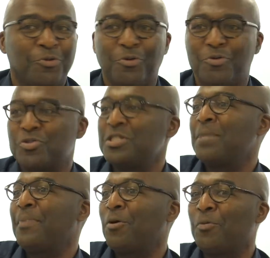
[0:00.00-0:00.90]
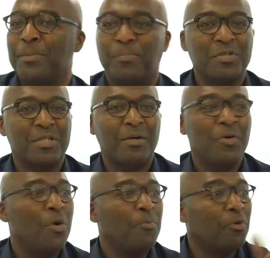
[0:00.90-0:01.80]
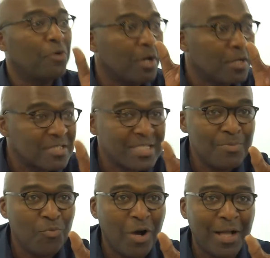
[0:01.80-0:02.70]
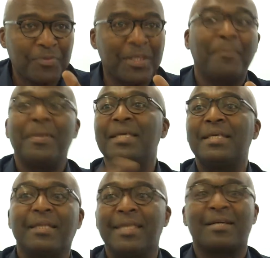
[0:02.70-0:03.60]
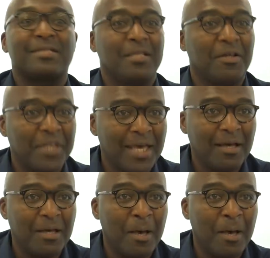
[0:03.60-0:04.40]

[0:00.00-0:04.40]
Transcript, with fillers: de, je ne sais pas combien de pourcents pour qu'en six mois, des pays qui étaient excédentaires